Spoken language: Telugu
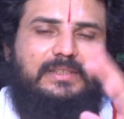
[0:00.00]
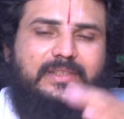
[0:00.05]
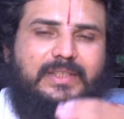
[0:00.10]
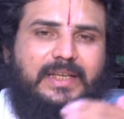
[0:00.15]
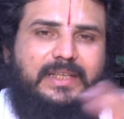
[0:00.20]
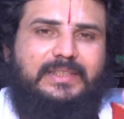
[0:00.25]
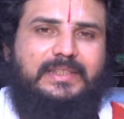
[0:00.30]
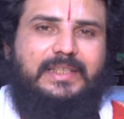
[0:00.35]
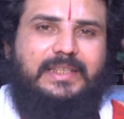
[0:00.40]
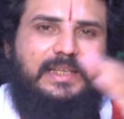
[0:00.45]

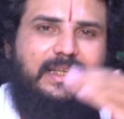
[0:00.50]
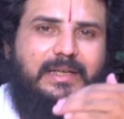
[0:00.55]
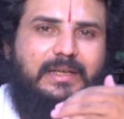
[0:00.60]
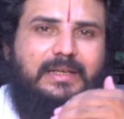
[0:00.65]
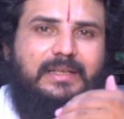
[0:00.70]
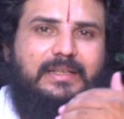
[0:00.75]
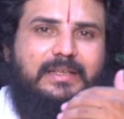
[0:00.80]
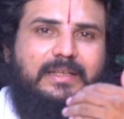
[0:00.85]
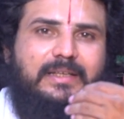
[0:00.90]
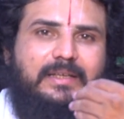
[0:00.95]
సహజంగా
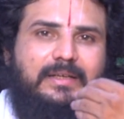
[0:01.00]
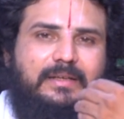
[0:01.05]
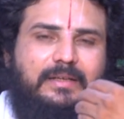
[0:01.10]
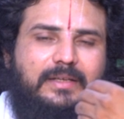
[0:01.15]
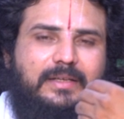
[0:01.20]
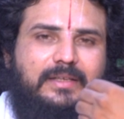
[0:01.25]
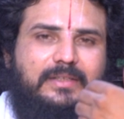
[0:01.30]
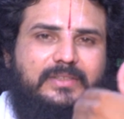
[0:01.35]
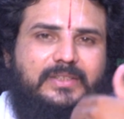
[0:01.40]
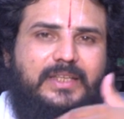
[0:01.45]

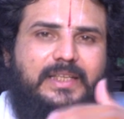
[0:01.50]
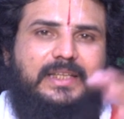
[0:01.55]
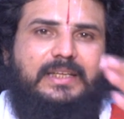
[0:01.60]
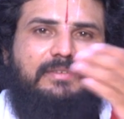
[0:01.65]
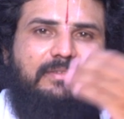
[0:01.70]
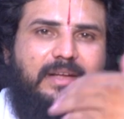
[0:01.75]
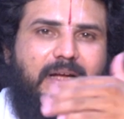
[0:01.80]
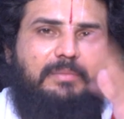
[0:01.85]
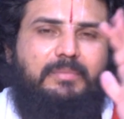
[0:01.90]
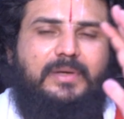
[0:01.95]
జరిగే
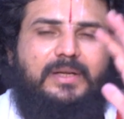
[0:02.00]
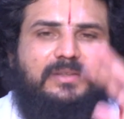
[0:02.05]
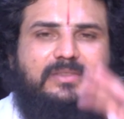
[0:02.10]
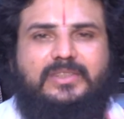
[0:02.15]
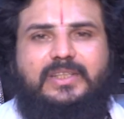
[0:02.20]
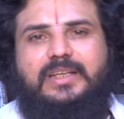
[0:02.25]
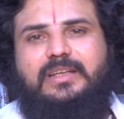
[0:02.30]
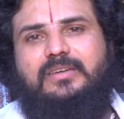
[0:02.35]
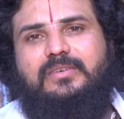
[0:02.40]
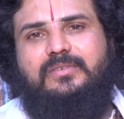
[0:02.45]
వ్యాపారం
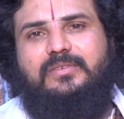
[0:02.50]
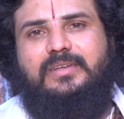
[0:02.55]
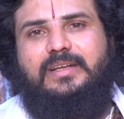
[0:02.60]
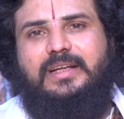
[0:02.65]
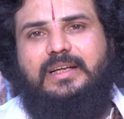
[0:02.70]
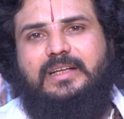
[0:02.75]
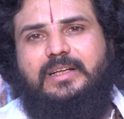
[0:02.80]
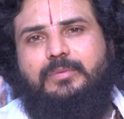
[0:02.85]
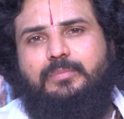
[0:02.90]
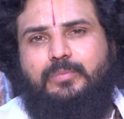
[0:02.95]

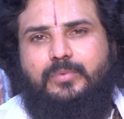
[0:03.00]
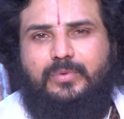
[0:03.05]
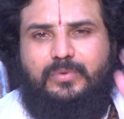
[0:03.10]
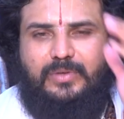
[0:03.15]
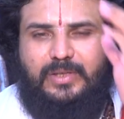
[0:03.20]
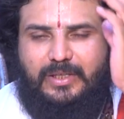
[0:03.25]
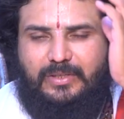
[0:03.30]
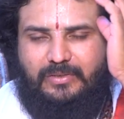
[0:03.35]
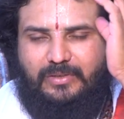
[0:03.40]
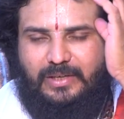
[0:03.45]
జరగకుండా ఎప్పుడు
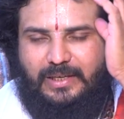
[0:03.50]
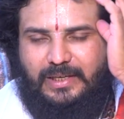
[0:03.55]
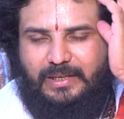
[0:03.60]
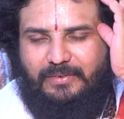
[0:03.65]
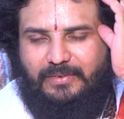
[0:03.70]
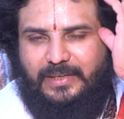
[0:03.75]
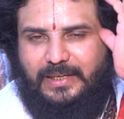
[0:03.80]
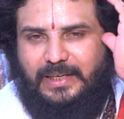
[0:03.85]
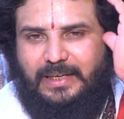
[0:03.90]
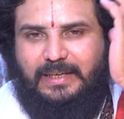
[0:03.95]
ఏదో
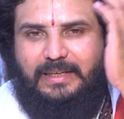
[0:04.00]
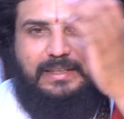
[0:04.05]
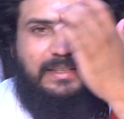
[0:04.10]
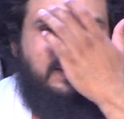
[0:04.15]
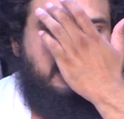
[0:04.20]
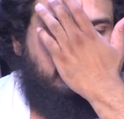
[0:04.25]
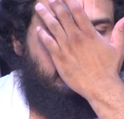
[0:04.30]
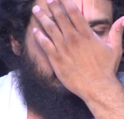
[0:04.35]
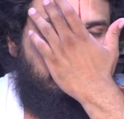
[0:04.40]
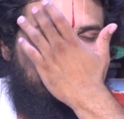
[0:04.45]
రకమైన
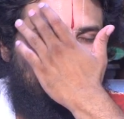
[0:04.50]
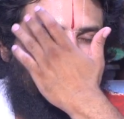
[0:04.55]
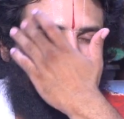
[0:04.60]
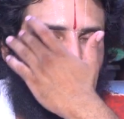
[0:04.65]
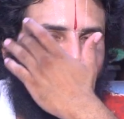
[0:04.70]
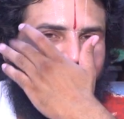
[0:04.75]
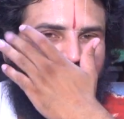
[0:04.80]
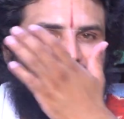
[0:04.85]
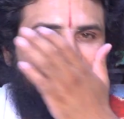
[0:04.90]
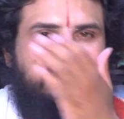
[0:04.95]

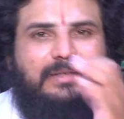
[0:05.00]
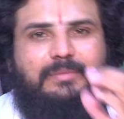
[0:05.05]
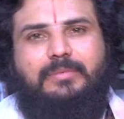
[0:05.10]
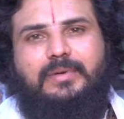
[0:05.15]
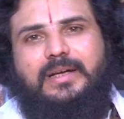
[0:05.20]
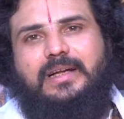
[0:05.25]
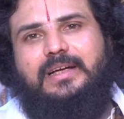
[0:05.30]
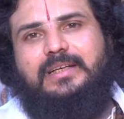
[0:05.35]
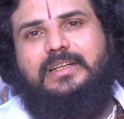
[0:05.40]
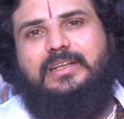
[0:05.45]

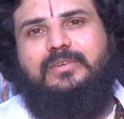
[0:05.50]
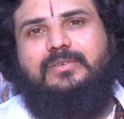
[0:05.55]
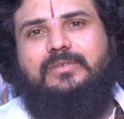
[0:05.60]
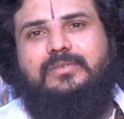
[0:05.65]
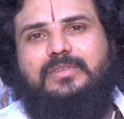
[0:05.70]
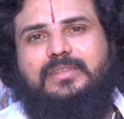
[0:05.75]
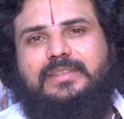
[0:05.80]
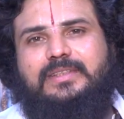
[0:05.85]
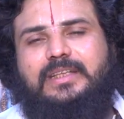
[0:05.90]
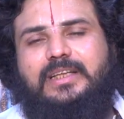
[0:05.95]
దెబ్బలాటలు
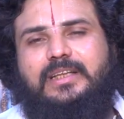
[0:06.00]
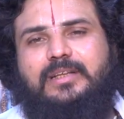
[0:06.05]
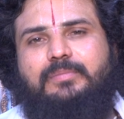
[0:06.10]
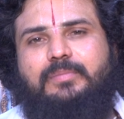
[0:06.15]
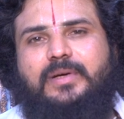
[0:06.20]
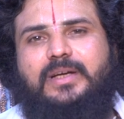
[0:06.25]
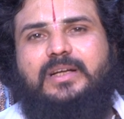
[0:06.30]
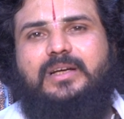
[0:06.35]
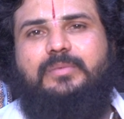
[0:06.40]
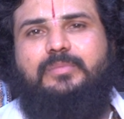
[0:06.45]
ఇద్దరికి
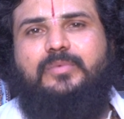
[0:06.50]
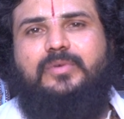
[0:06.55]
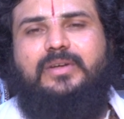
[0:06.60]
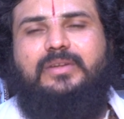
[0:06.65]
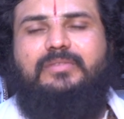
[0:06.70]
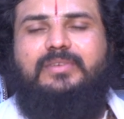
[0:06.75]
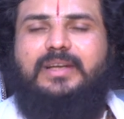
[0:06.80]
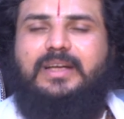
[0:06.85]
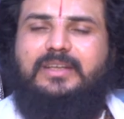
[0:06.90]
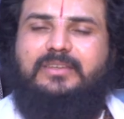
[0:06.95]

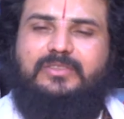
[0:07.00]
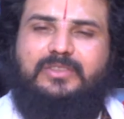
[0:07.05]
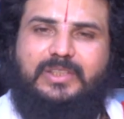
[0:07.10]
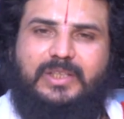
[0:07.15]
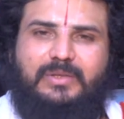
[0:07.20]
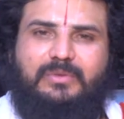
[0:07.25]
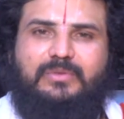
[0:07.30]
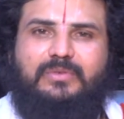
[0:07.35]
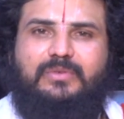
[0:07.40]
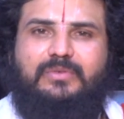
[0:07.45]
పడకపోవడం ఇలాంటివి
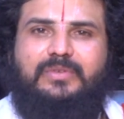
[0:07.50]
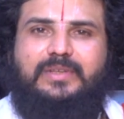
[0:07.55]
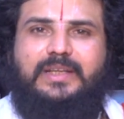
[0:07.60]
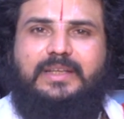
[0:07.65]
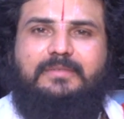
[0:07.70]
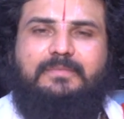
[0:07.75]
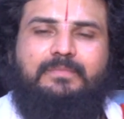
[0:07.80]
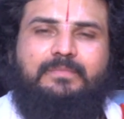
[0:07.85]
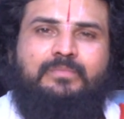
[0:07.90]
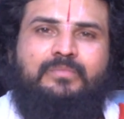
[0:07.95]
జరుగుతూ
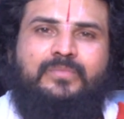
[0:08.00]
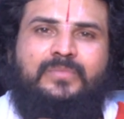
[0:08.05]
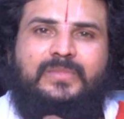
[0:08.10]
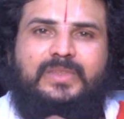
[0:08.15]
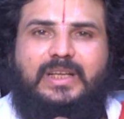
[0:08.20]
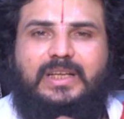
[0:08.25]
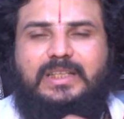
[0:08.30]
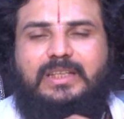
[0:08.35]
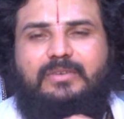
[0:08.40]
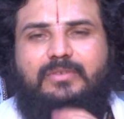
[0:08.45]
ఉంటాయి
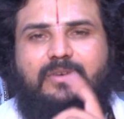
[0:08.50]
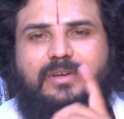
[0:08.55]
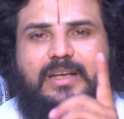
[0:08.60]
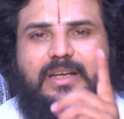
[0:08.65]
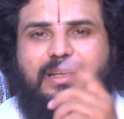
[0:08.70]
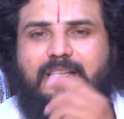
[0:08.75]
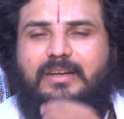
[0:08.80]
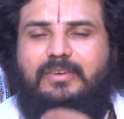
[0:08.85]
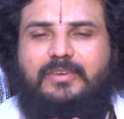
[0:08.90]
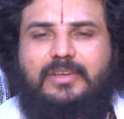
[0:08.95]
అదే
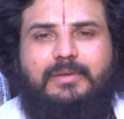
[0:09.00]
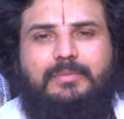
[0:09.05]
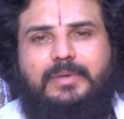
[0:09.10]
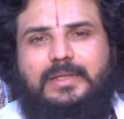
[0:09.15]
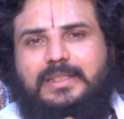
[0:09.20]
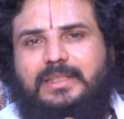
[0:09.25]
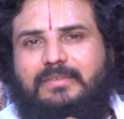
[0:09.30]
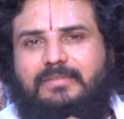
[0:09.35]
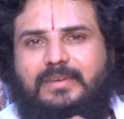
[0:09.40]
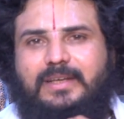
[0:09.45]
ఒక్కడిగా ఉంటే
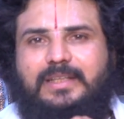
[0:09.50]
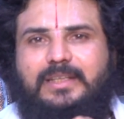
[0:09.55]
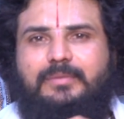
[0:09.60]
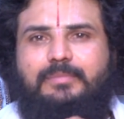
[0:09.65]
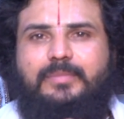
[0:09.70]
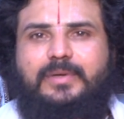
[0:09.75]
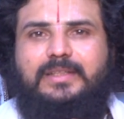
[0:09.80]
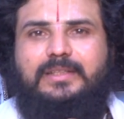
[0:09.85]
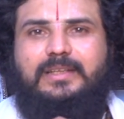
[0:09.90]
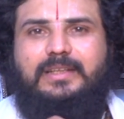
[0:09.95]
మాత్రం వాడికి
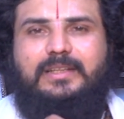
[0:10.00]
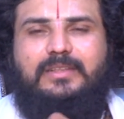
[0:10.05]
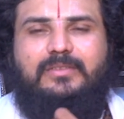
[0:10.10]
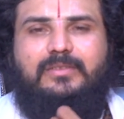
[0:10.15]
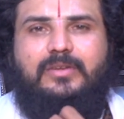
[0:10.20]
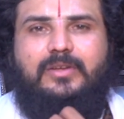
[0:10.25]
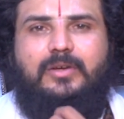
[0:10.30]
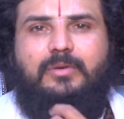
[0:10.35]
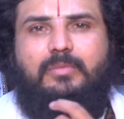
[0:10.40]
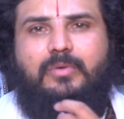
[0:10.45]
ఇబ్బంది లేదు
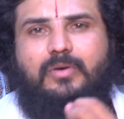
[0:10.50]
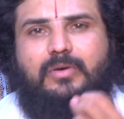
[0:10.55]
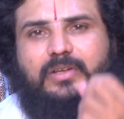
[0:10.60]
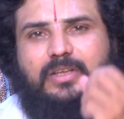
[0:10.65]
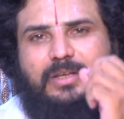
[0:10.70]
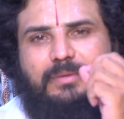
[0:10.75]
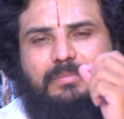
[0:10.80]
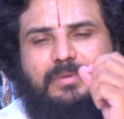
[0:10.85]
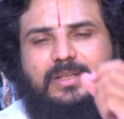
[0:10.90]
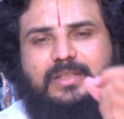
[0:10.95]

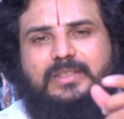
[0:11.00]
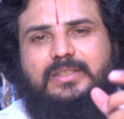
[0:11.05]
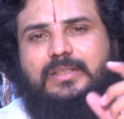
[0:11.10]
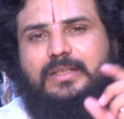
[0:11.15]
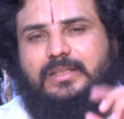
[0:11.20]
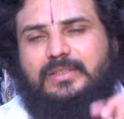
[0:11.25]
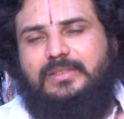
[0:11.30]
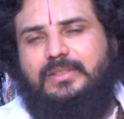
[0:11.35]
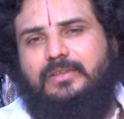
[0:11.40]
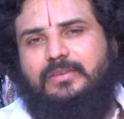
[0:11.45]
పౌల్ట్రీ
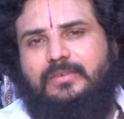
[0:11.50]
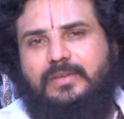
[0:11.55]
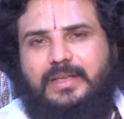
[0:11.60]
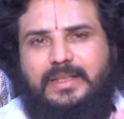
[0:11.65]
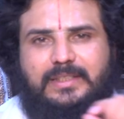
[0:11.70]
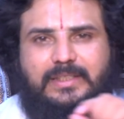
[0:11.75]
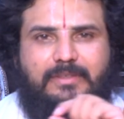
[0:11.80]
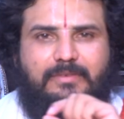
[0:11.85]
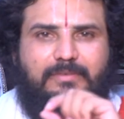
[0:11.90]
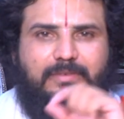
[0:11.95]
బిజినెస్లో
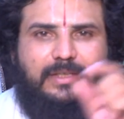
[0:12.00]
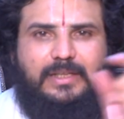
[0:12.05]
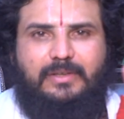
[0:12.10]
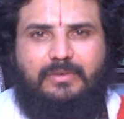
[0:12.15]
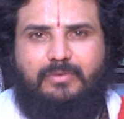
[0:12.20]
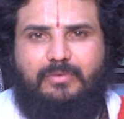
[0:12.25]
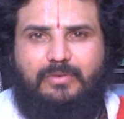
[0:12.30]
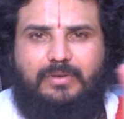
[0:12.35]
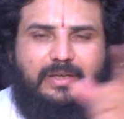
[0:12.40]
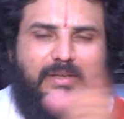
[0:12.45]
ఎవరైతే
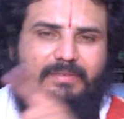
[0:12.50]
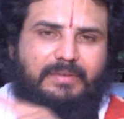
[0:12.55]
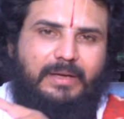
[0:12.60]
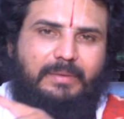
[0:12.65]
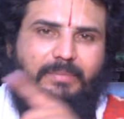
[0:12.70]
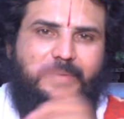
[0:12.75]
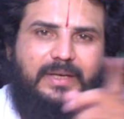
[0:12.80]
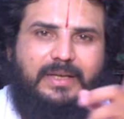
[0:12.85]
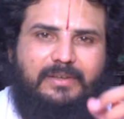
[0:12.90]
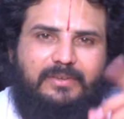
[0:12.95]
ఉంటారో కోళ్ళ
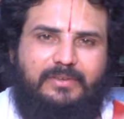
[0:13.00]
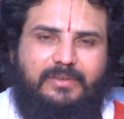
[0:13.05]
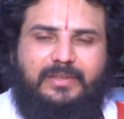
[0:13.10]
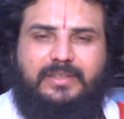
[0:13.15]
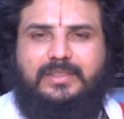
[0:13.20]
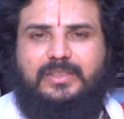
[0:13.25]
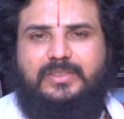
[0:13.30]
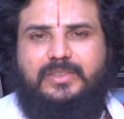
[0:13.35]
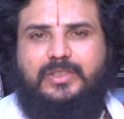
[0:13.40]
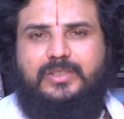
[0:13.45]
వ్యాపారాలు
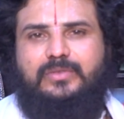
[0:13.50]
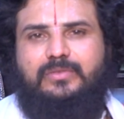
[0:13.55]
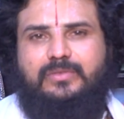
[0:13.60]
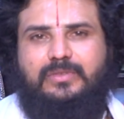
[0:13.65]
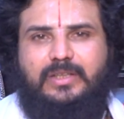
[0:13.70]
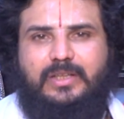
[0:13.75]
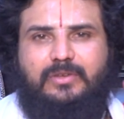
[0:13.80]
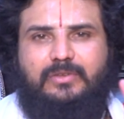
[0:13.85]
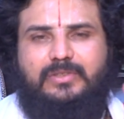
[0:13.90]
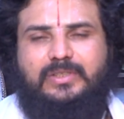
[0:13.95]
ఎవరైతే
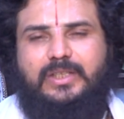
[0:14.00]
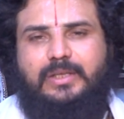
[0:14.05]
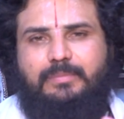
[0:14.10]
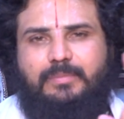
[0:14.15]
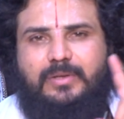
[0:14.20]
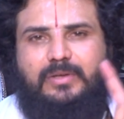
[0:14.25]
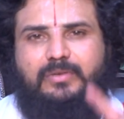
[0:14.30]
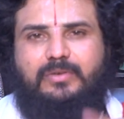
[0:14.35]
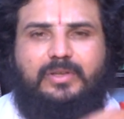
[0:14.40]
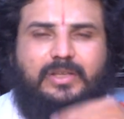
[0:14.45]
చేస్తుంటారో
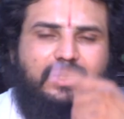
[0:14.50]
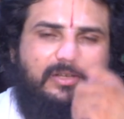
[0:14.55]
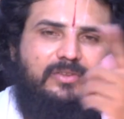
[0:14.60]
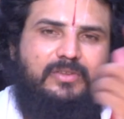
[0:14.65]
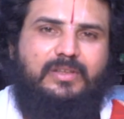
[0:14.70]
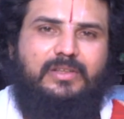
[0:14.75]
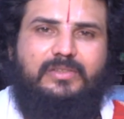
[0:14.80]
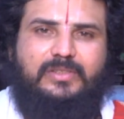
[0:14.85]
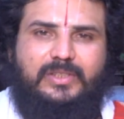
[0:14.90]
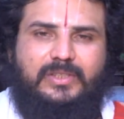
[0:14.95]
చేపలు రొయ్యలు
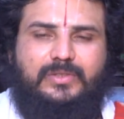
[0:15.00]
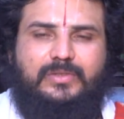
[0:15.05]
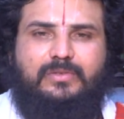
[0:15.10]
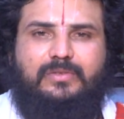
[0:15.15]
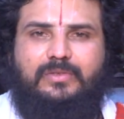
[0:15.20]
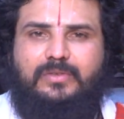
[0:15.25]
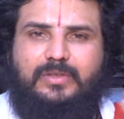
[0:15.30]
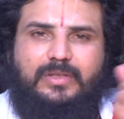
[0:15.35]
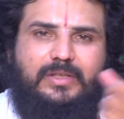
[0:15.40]
ఎవరైతే చేస్తూ